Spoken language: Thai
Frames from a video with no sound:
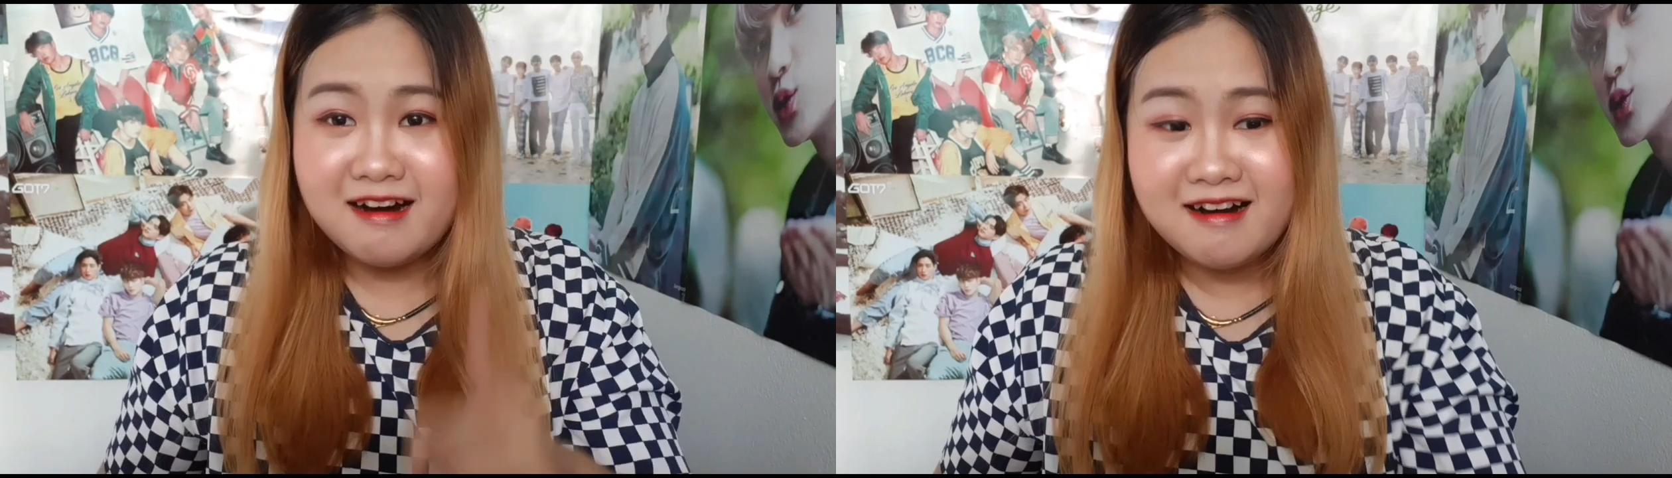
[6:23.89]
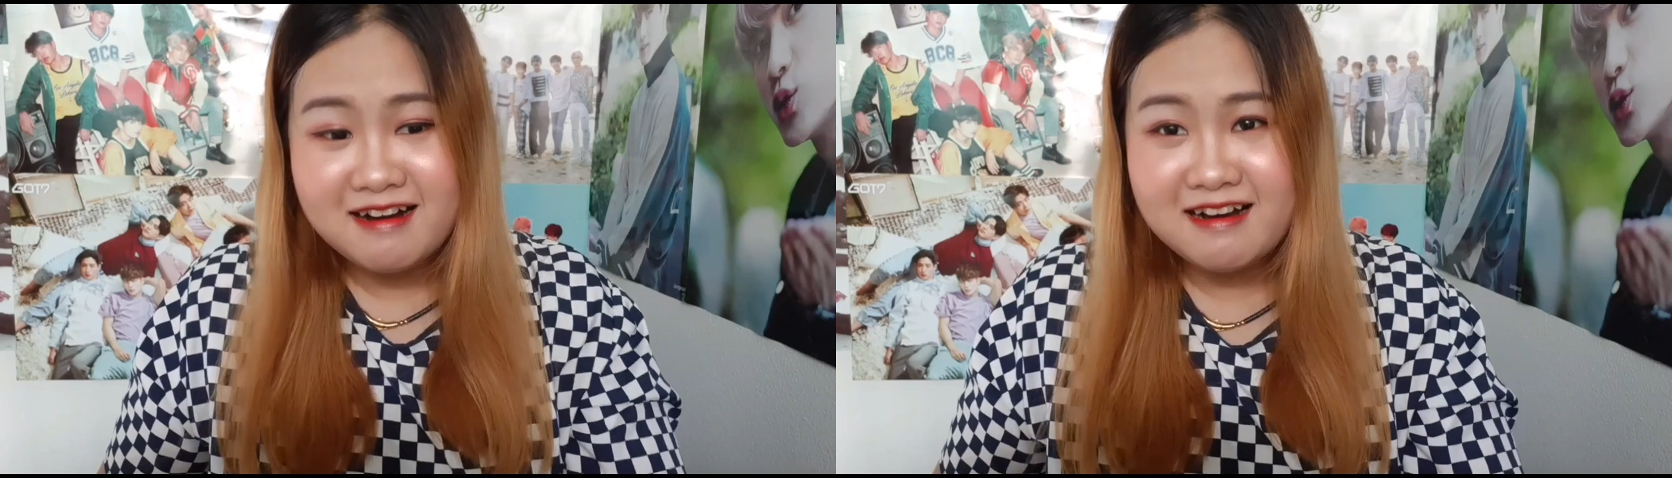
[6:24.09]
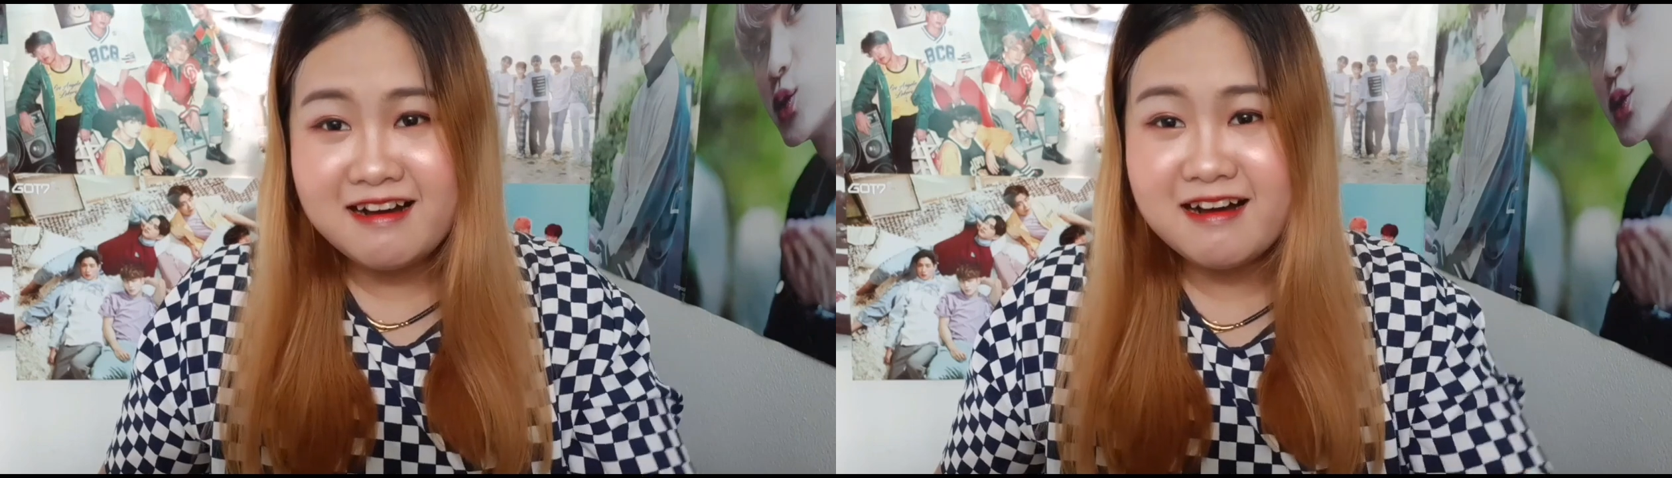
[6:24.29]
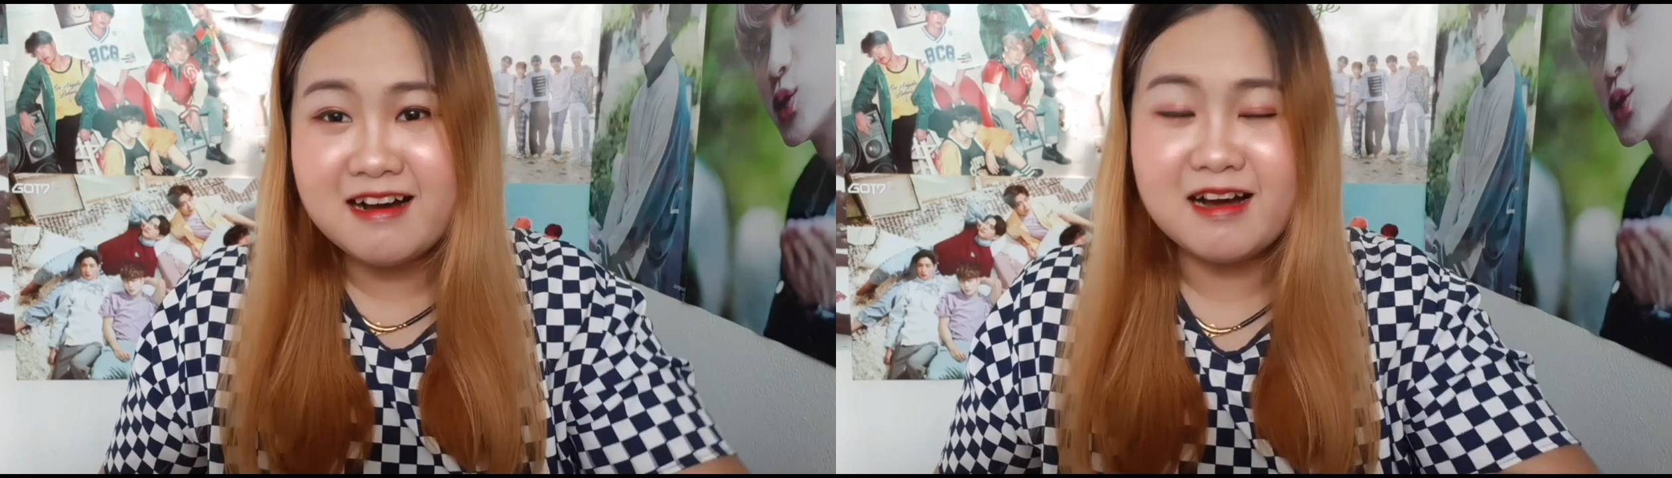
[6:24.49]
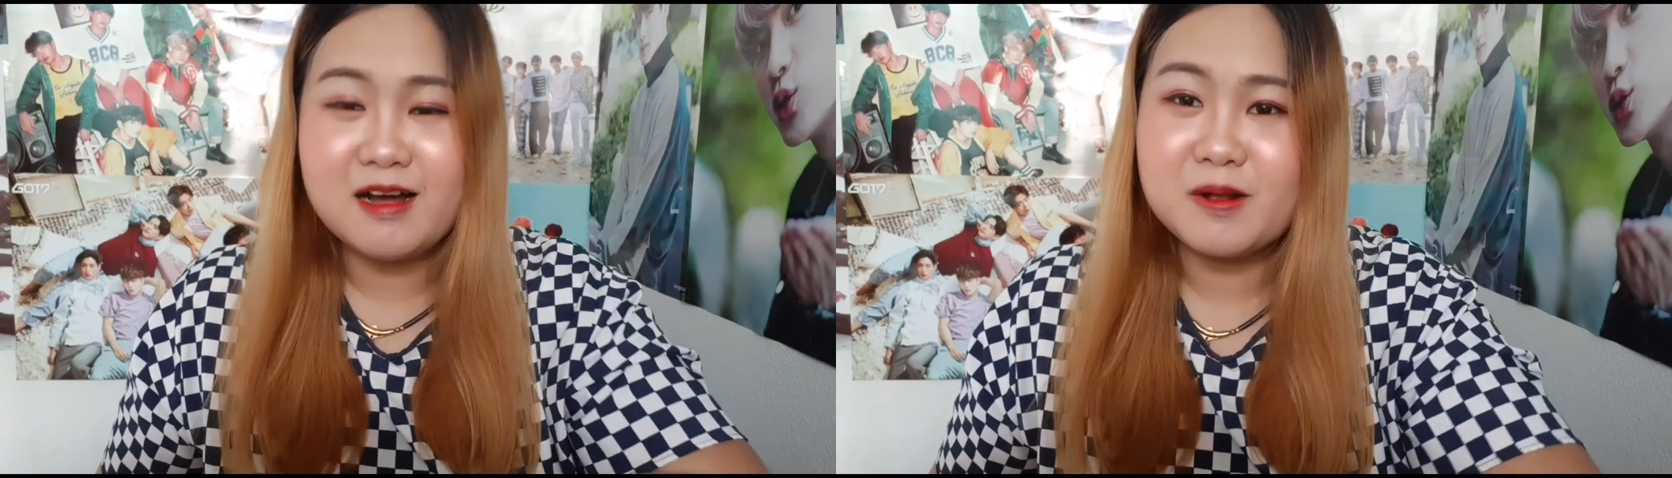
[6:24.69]
เอ
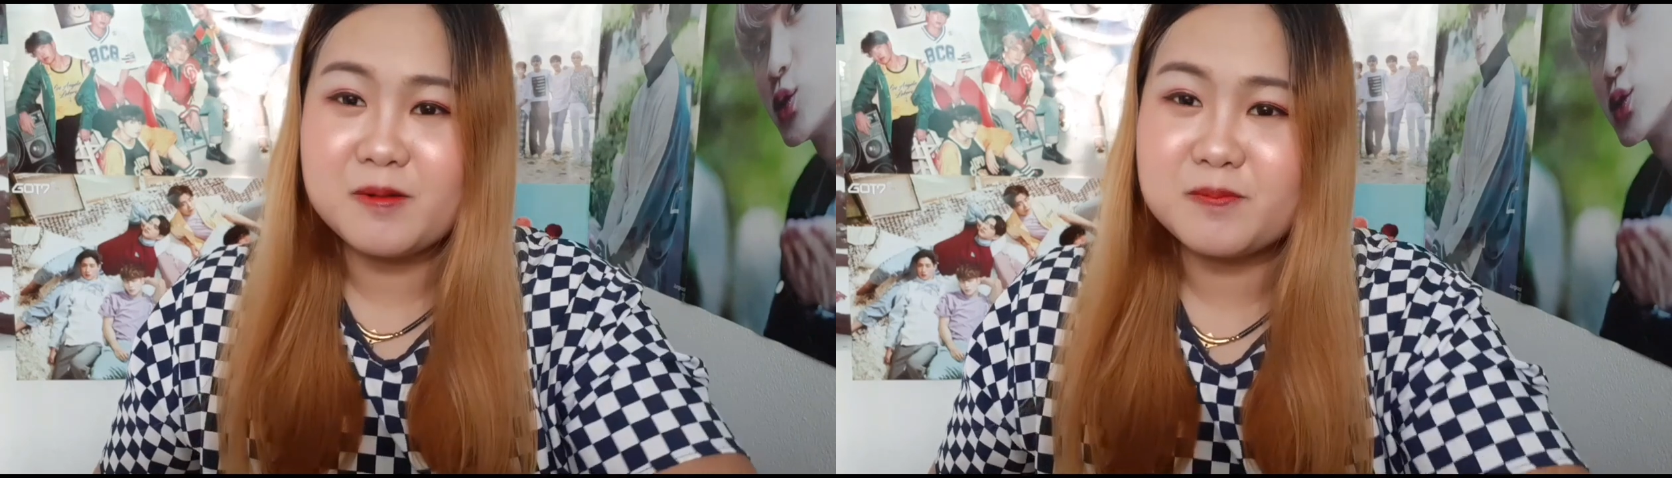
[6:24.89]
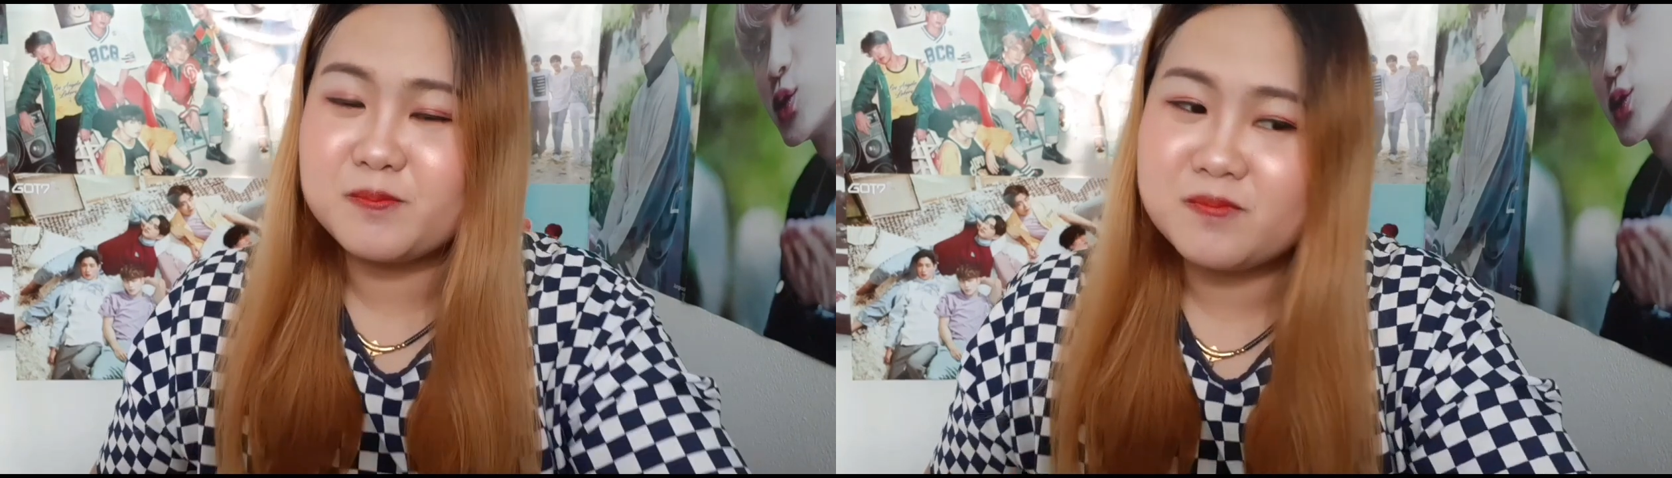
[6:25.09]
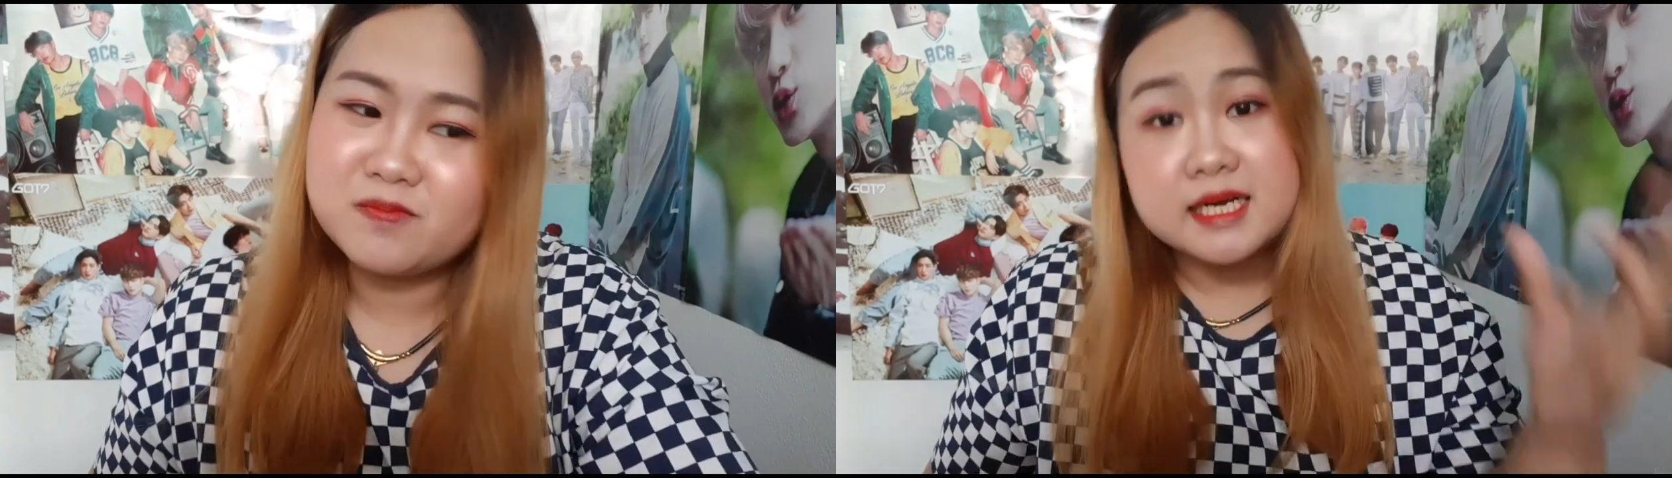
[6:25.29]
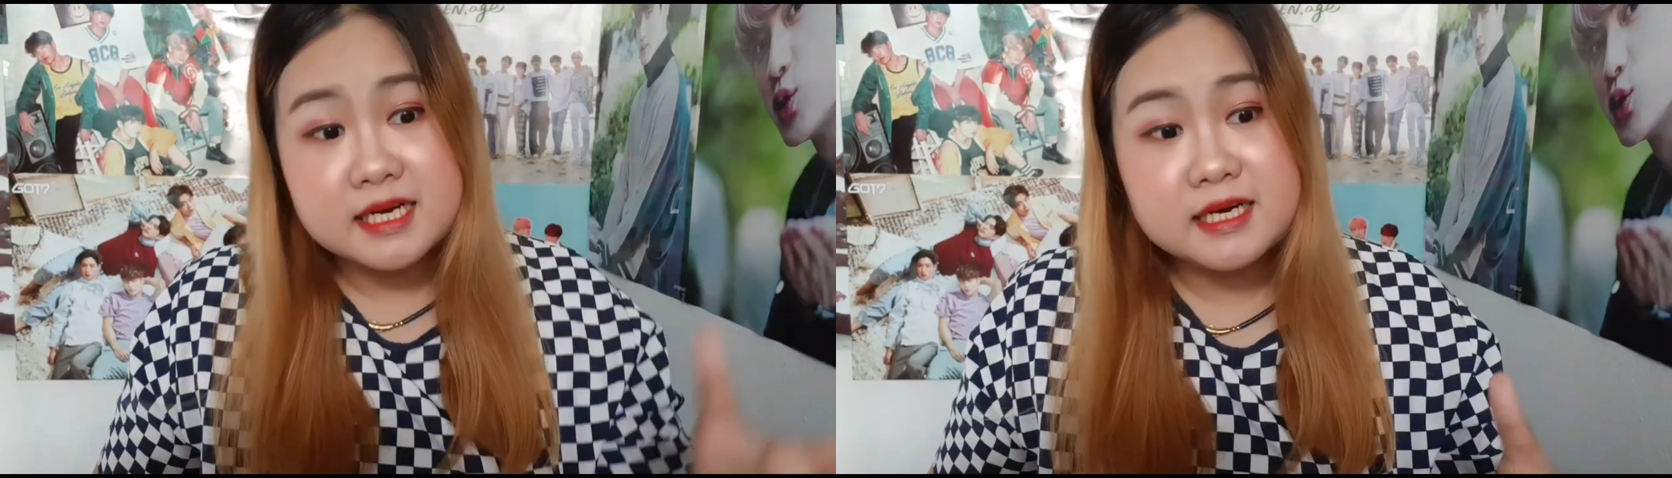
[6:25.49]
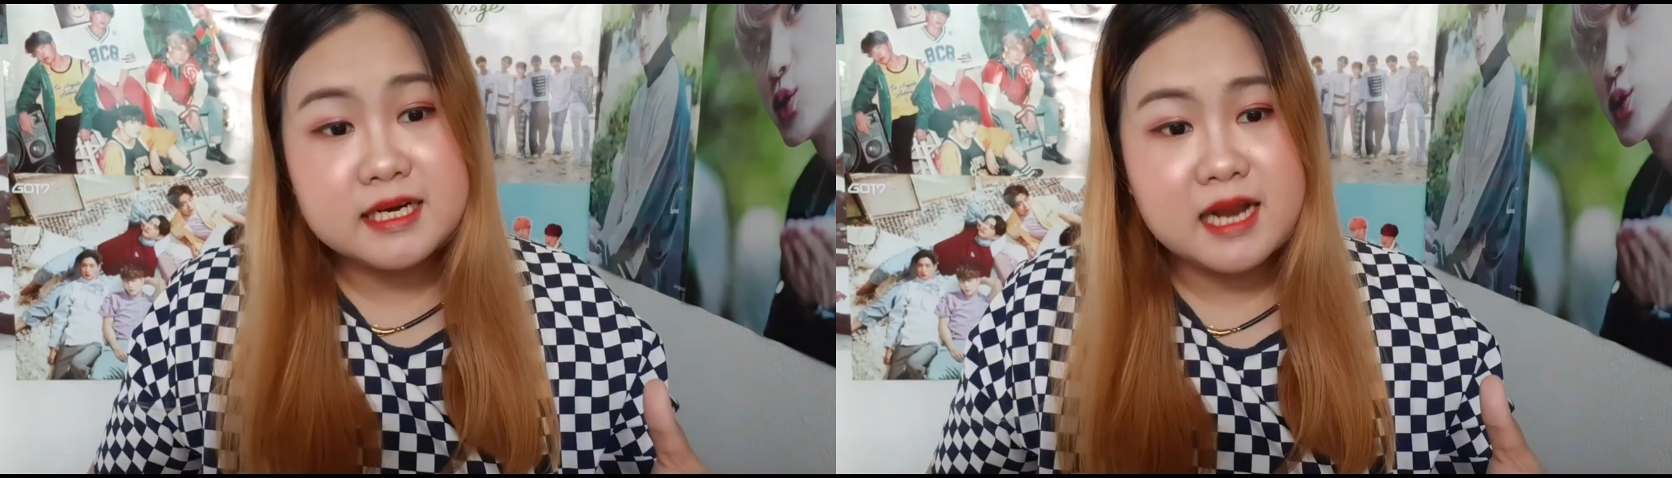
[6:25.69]
อ
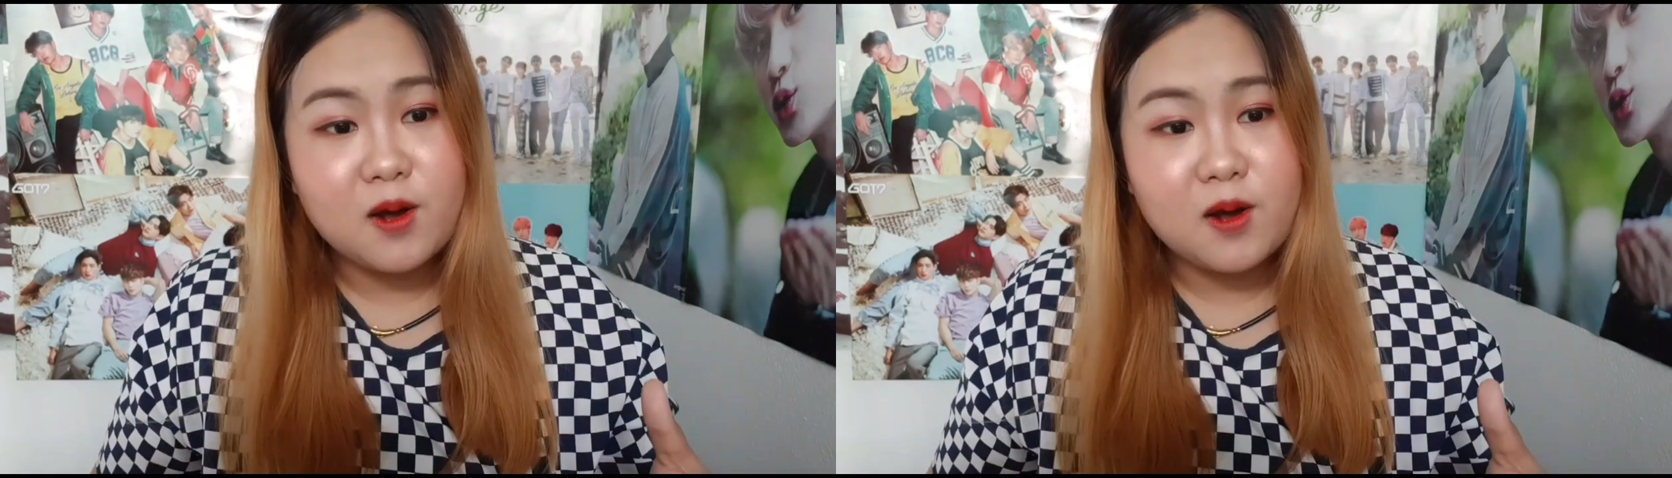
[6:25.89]
คือ